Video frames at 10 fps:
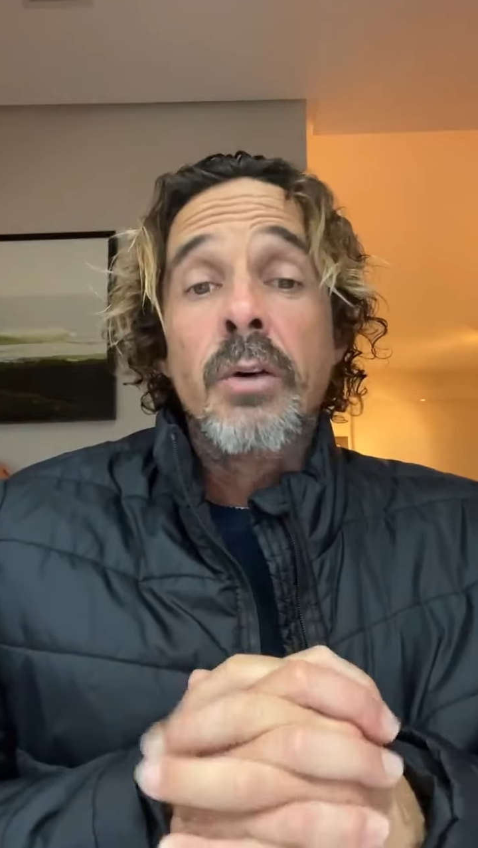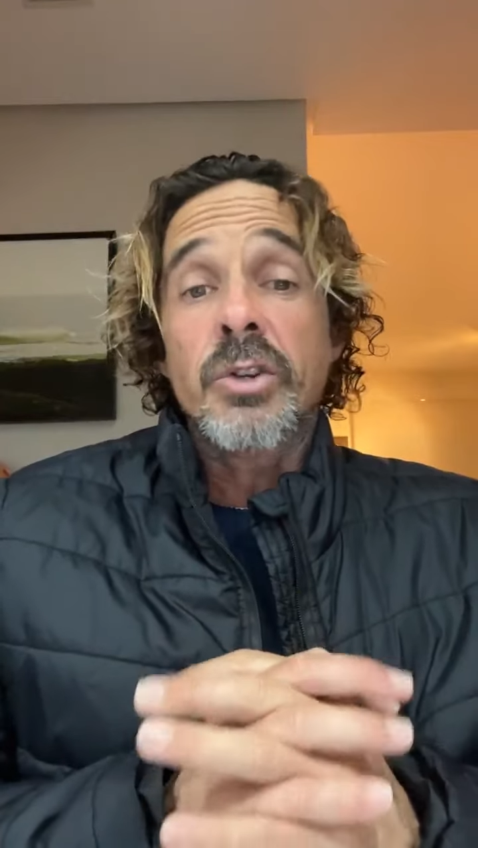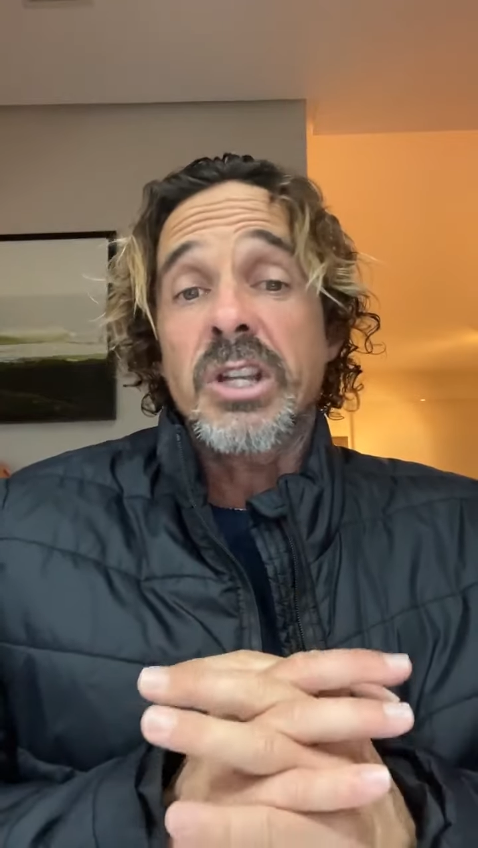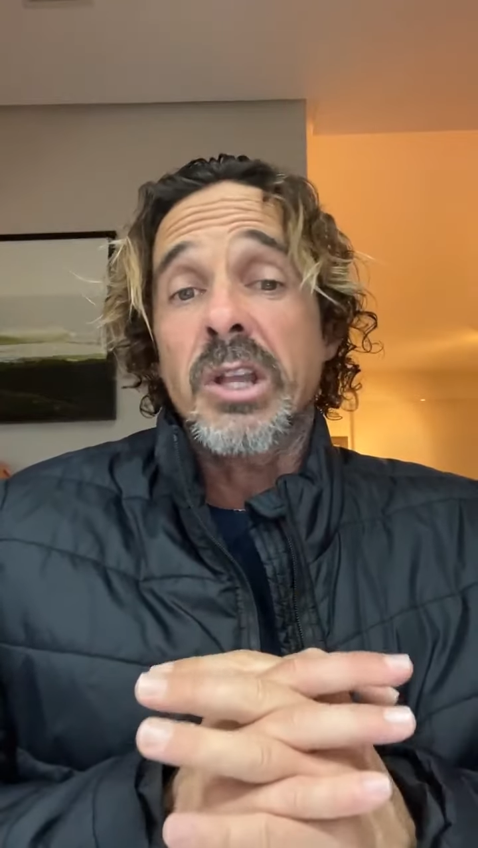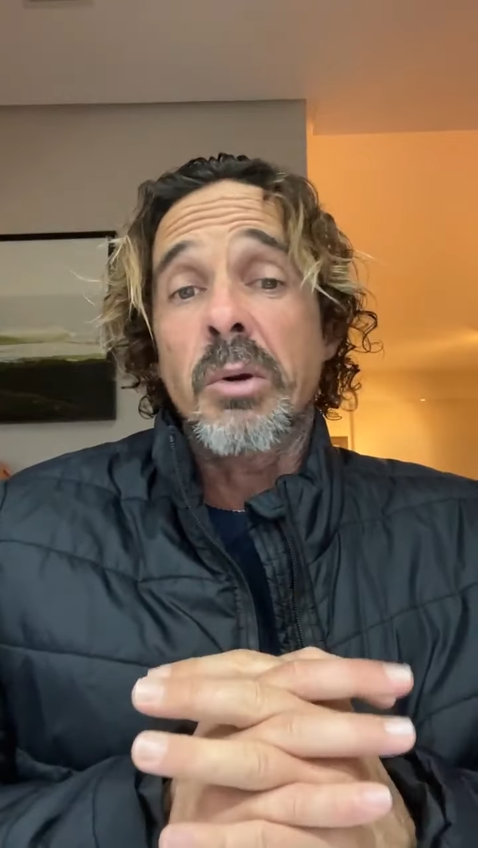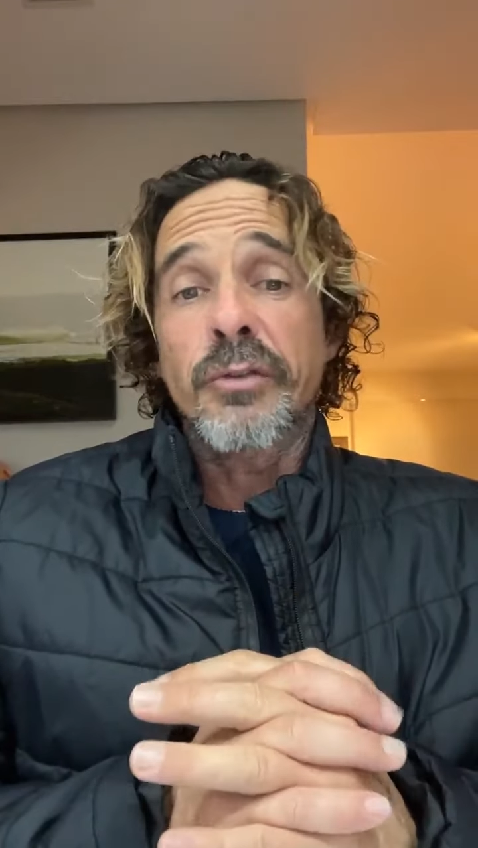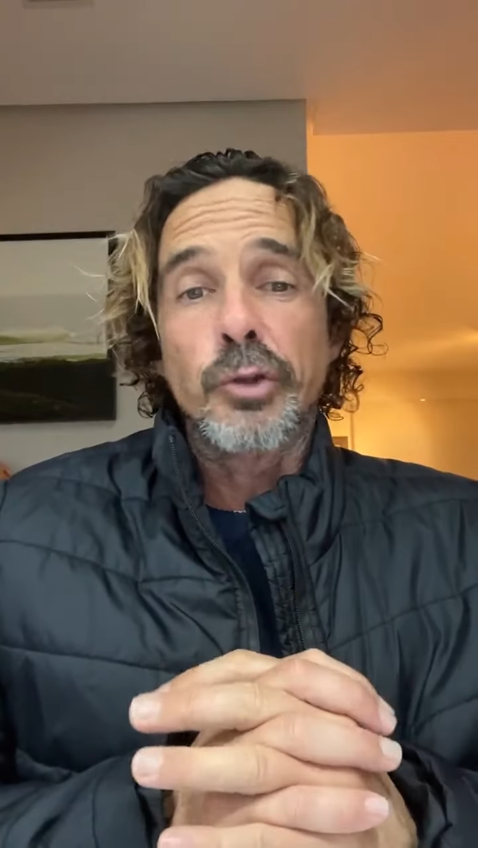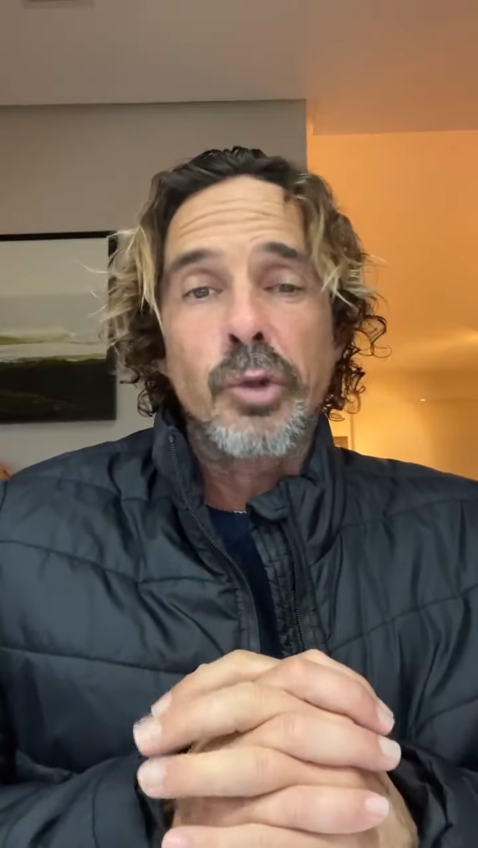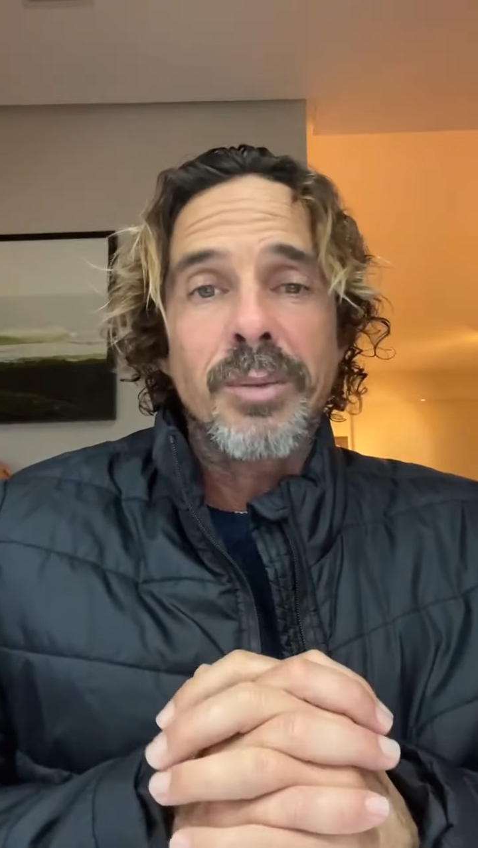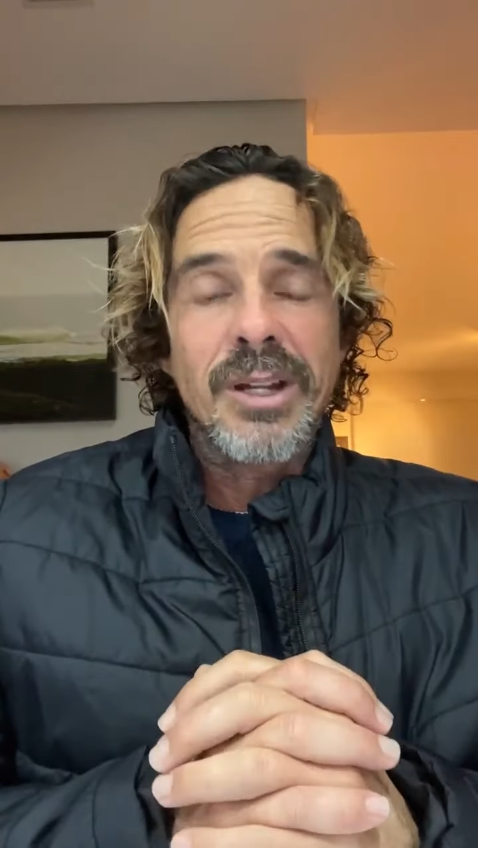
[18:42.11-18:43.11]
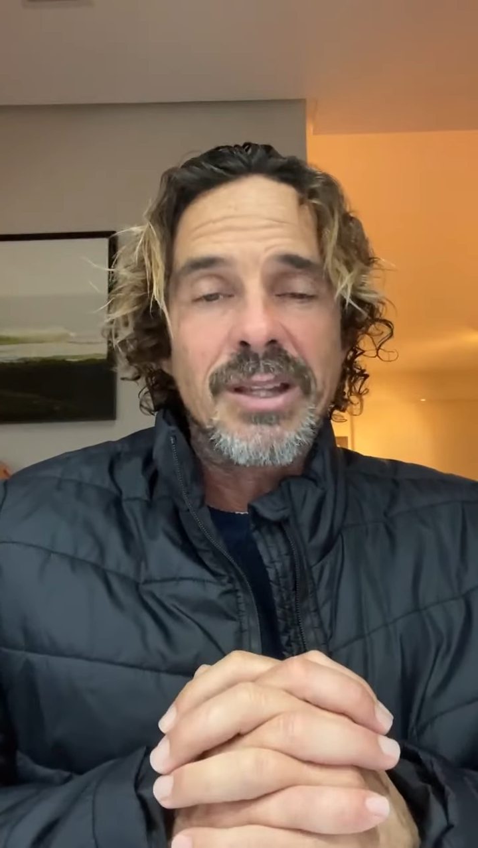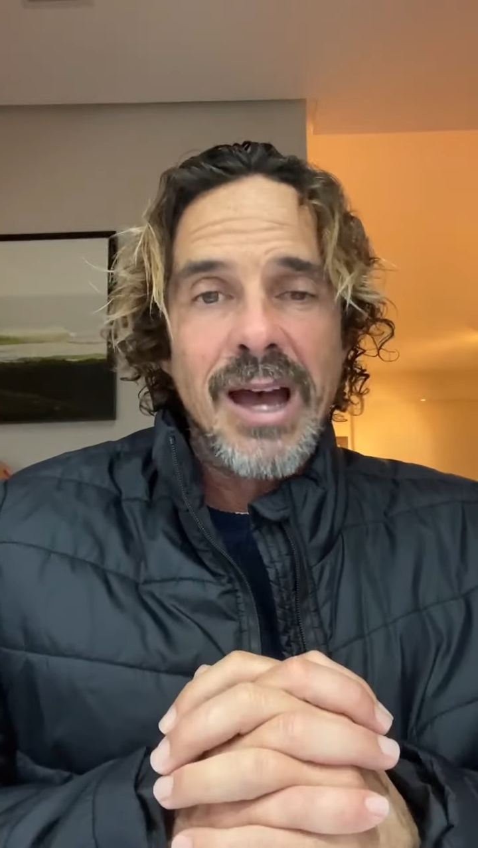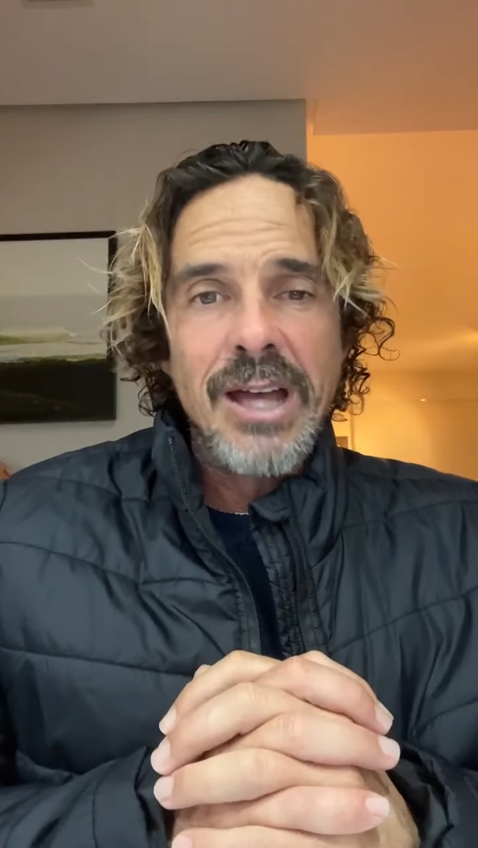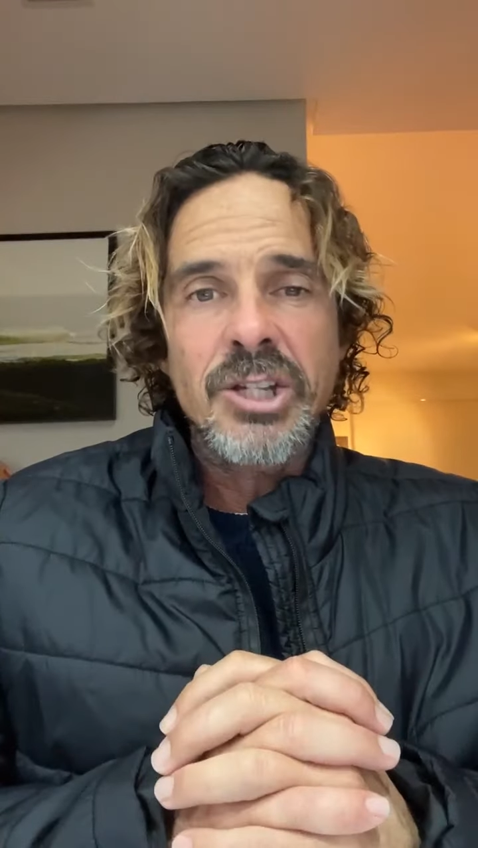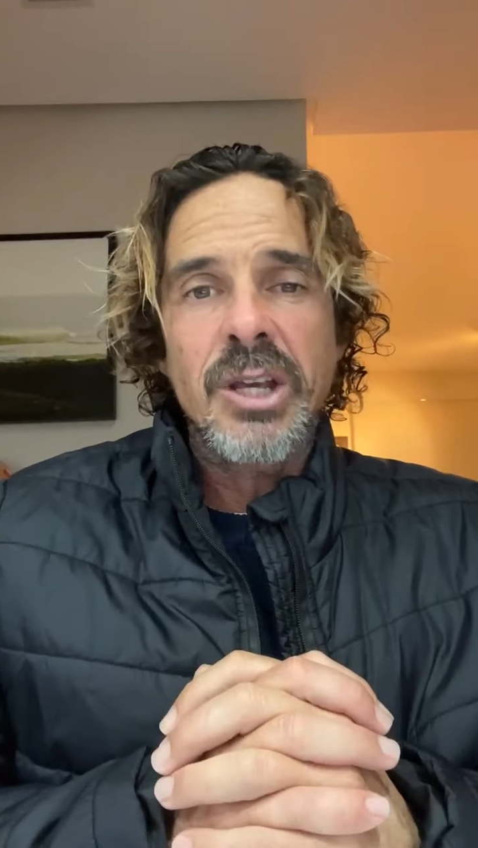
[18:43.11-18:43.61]
você tem uma
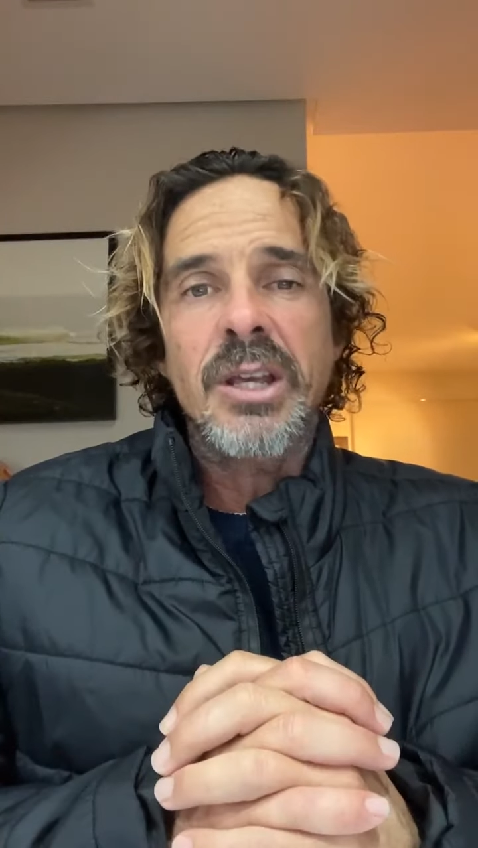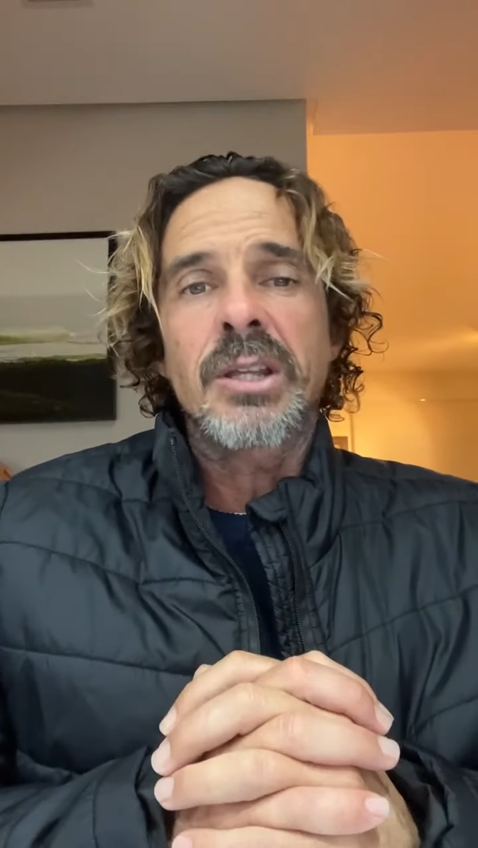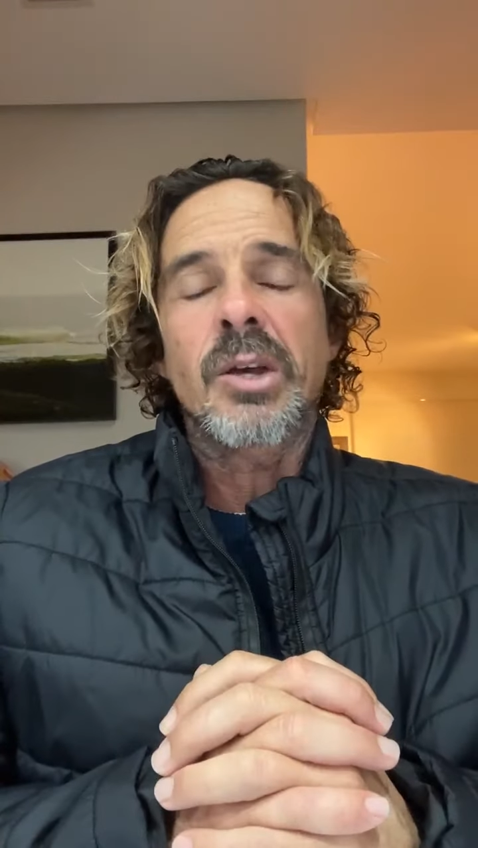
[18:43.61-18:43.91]
flutuabilidade